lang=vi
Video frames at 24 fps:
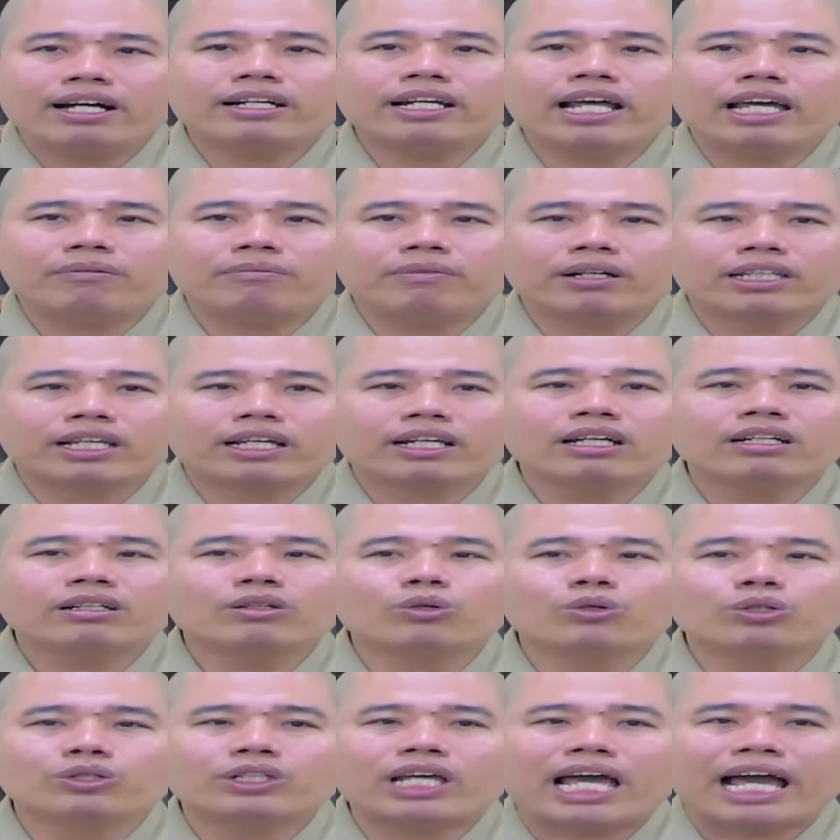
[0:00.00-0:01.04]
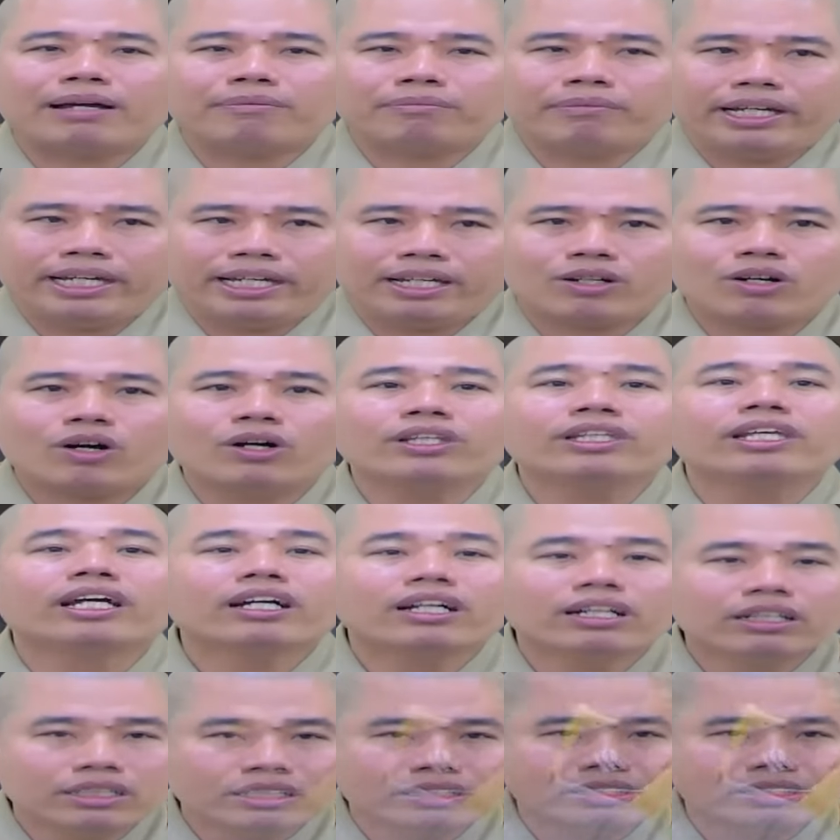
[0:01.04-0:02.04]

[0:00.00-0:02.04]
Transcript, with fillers: ở đây mà những đức nuôi cha mẹ có những